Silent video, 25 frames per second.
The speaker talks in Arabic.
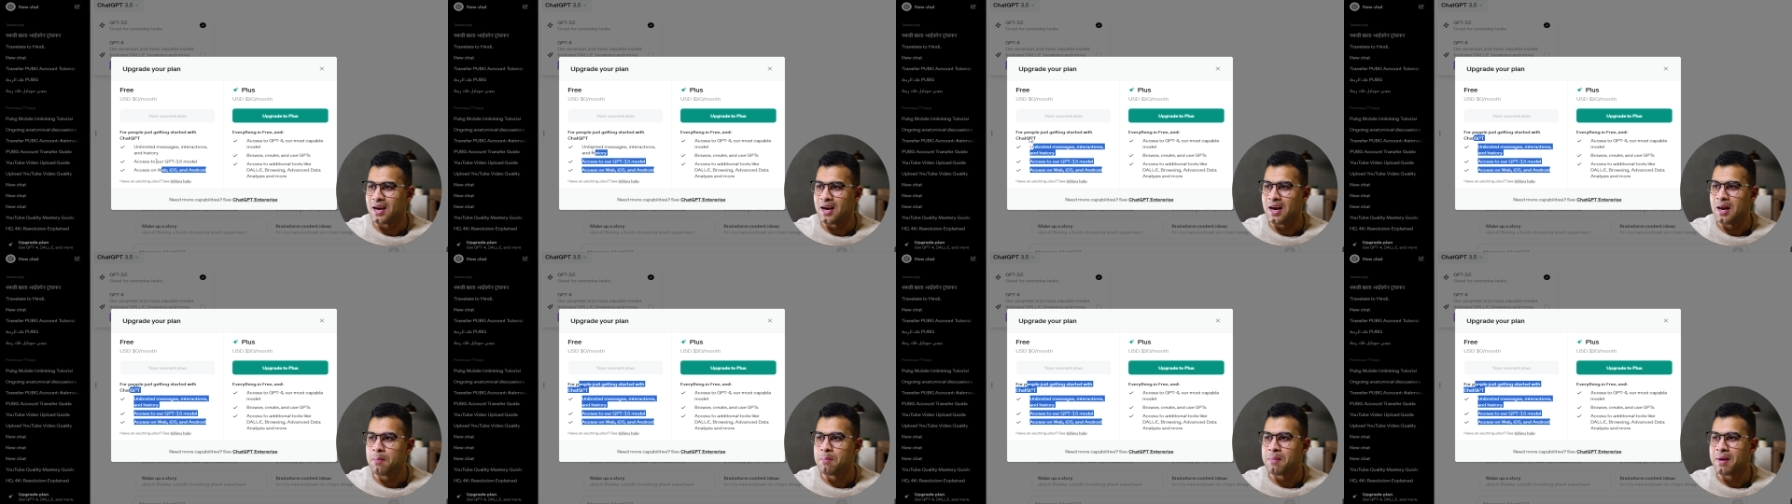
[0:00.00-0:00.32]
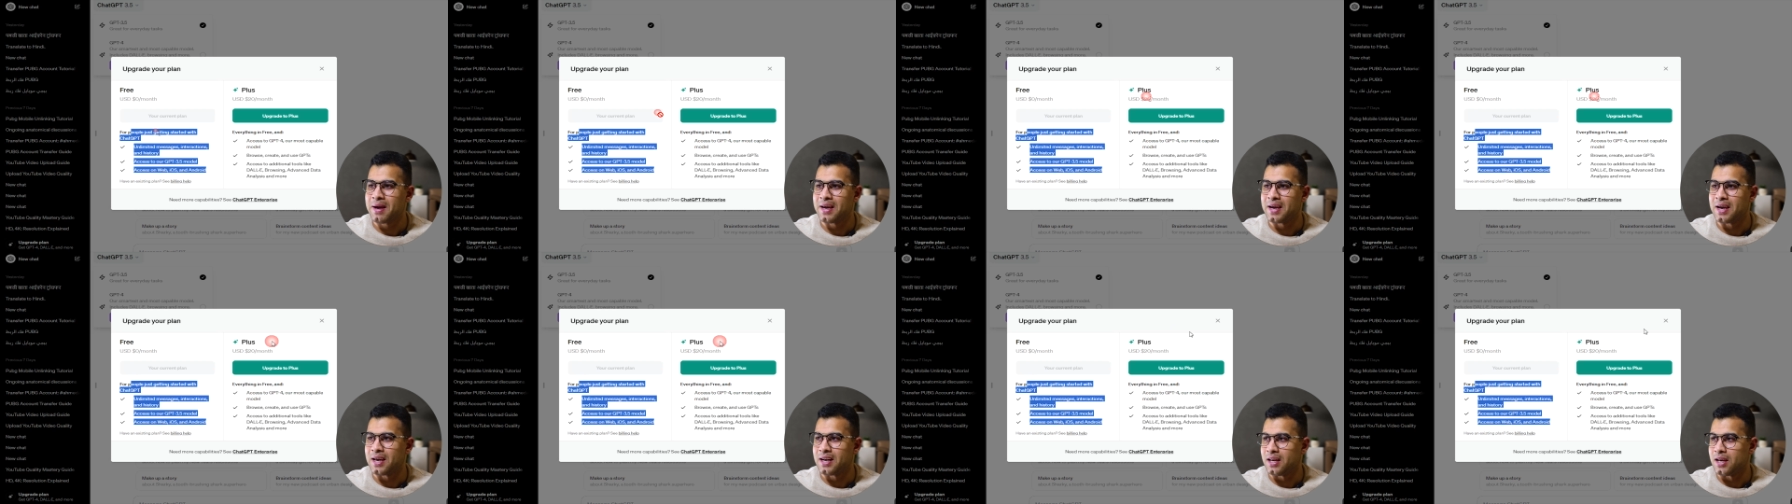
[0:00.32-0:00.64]

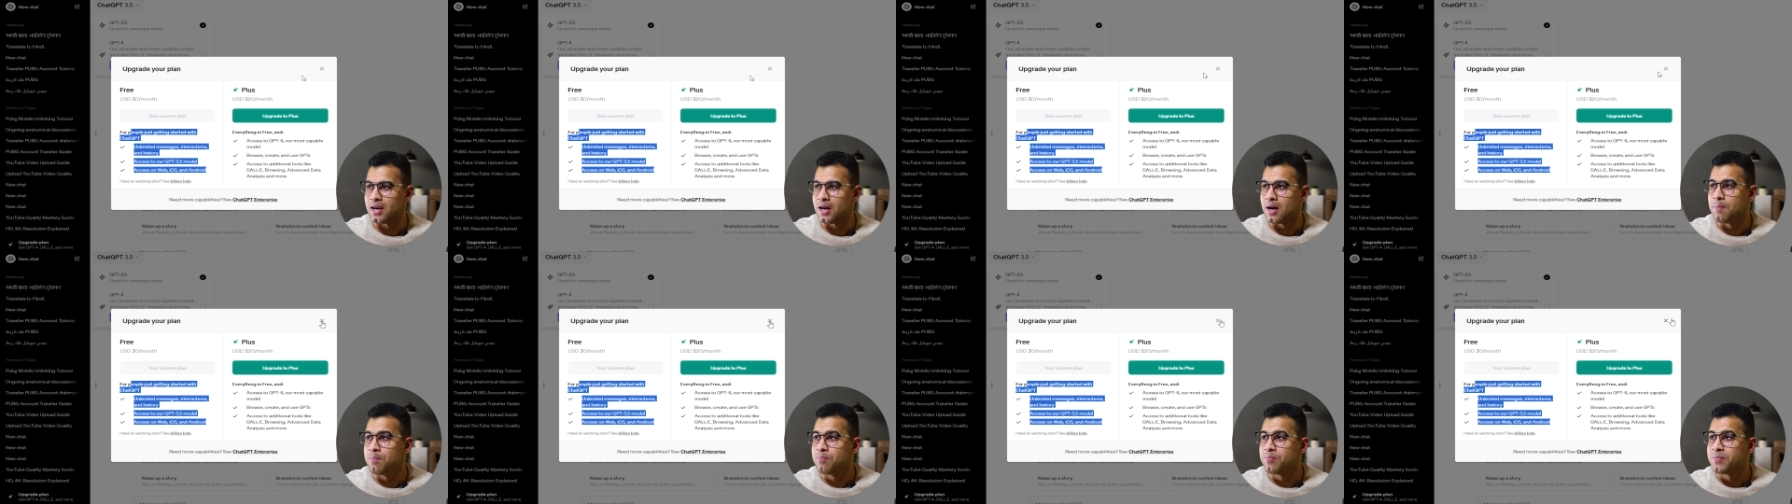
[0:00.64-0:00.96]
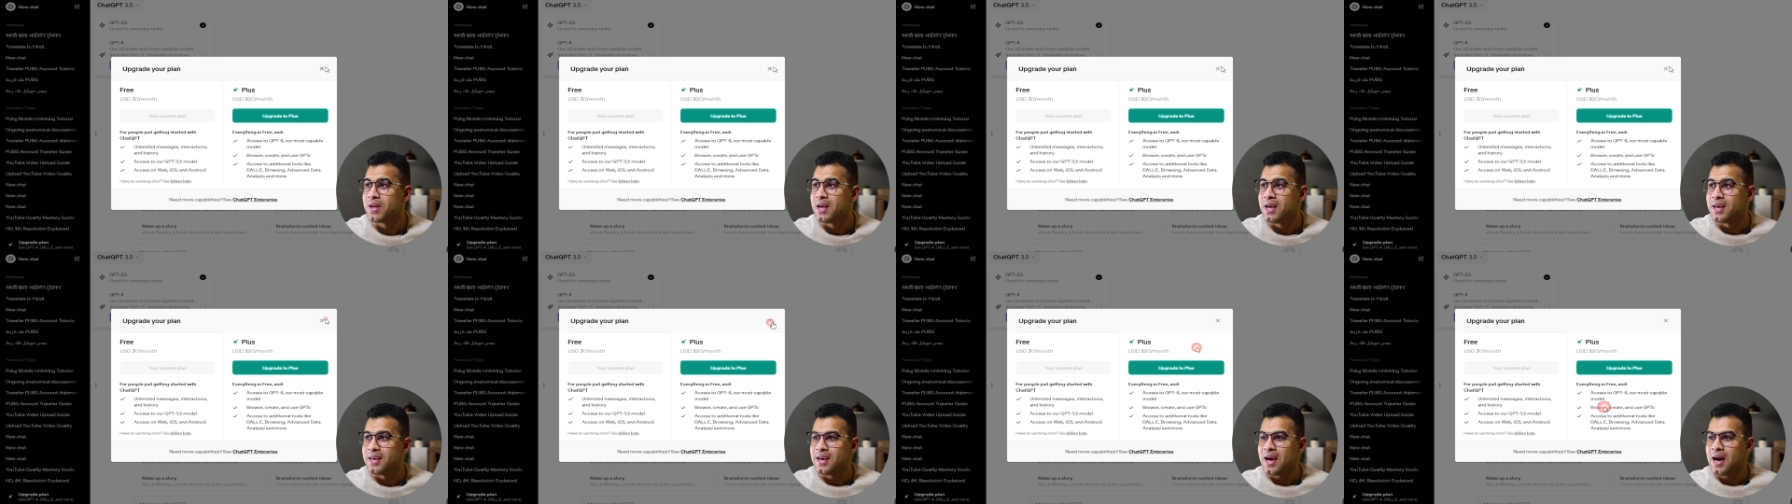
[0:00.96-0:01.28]
المجانيه
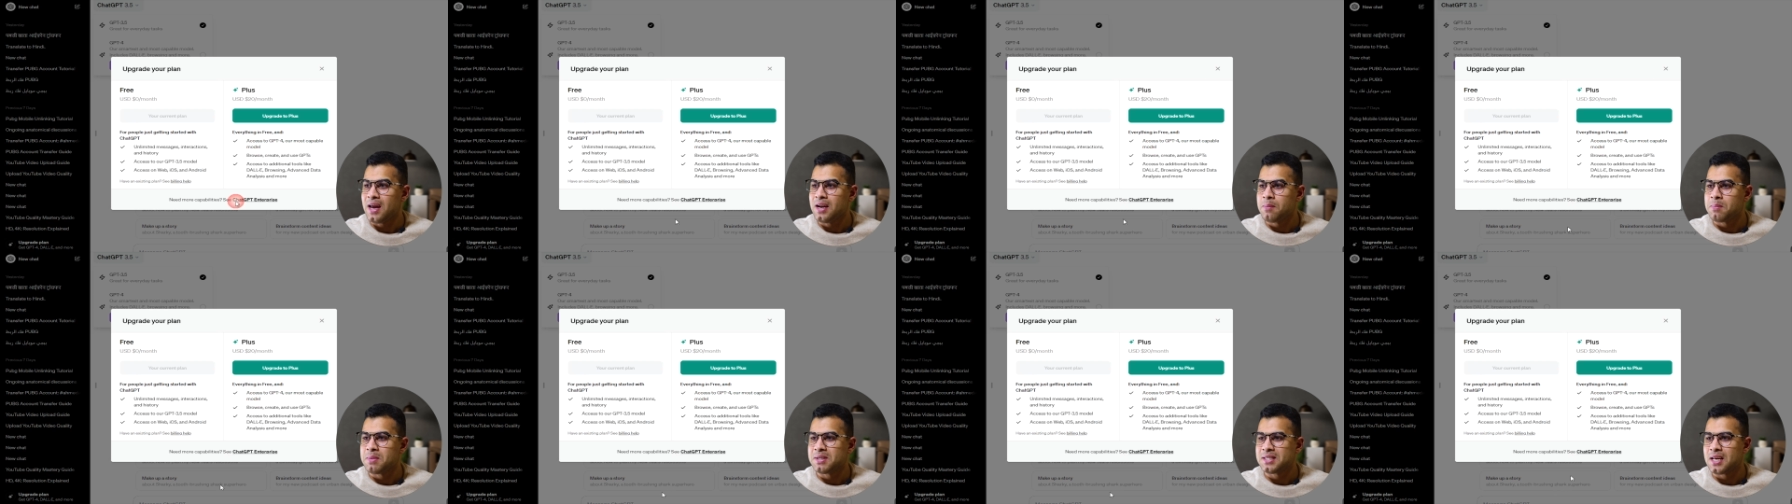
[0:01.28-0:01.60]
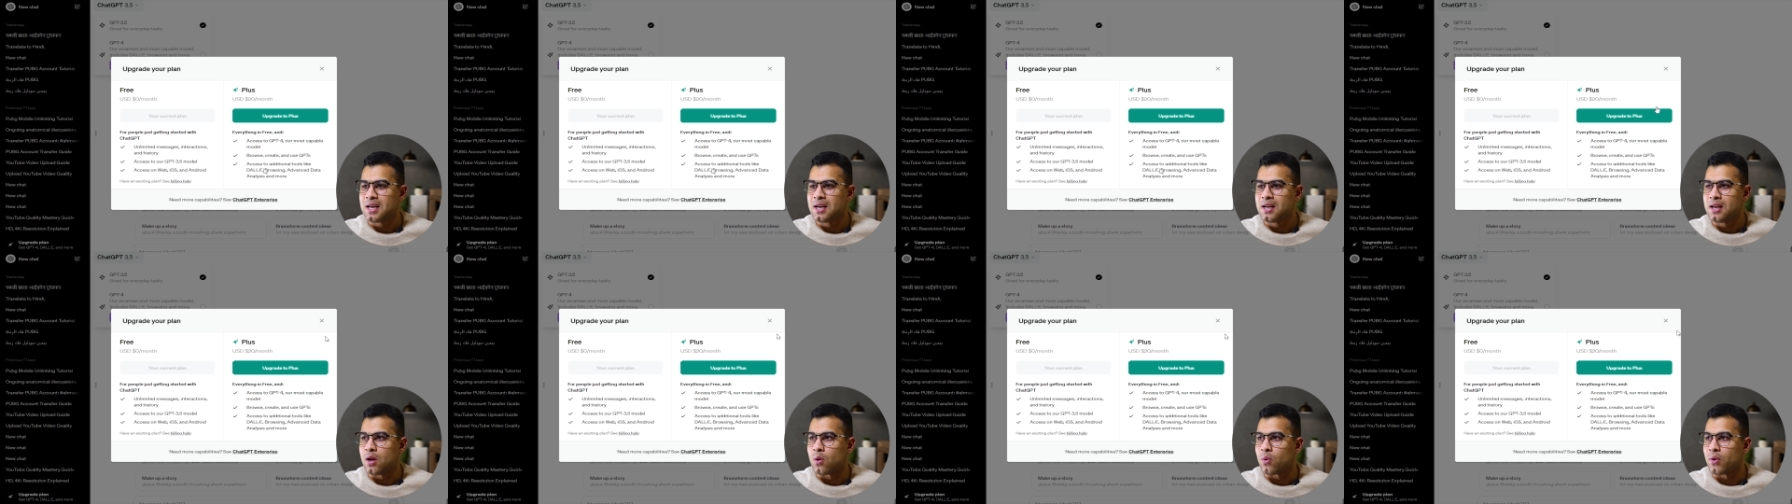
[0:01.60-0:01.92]
يعني
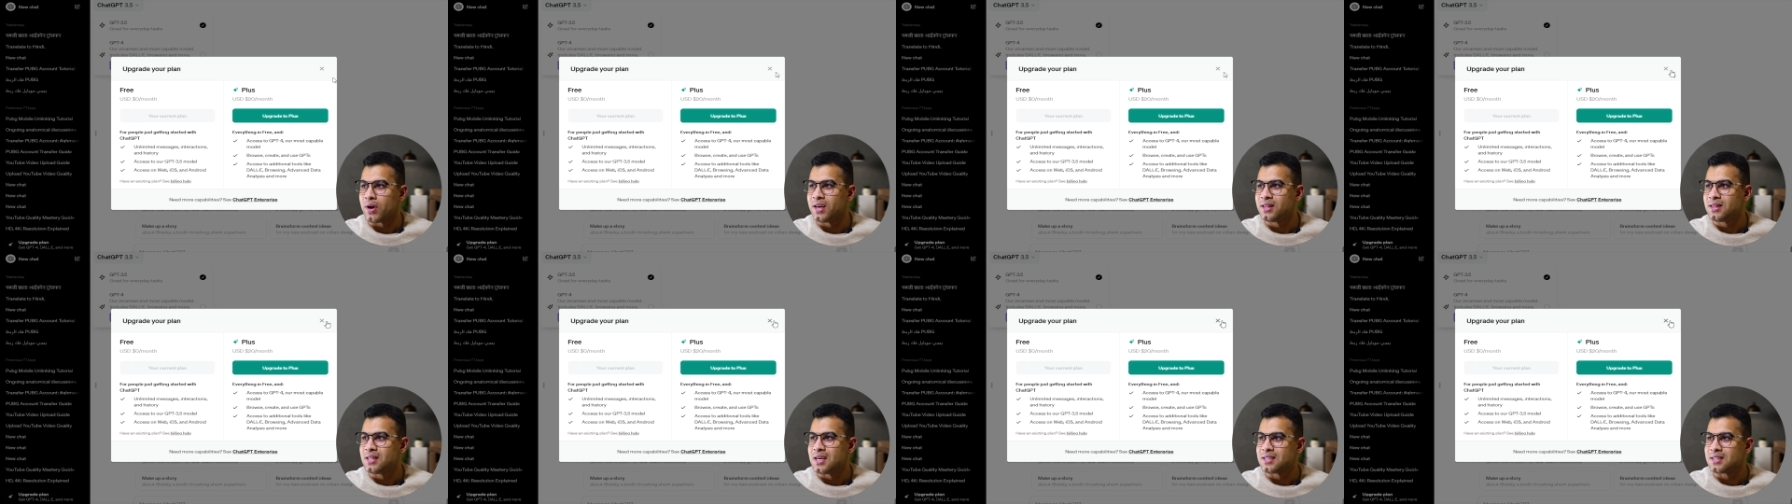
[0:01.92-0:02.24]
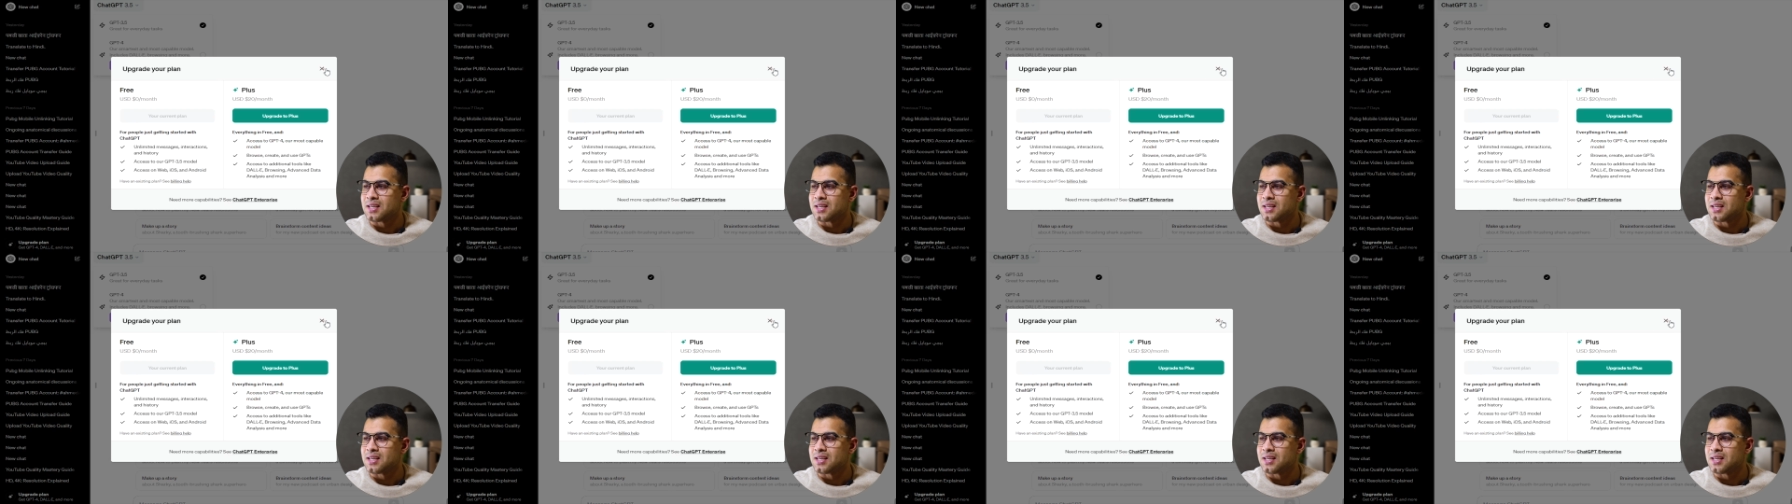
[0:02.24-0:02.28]
مثلا لو جيت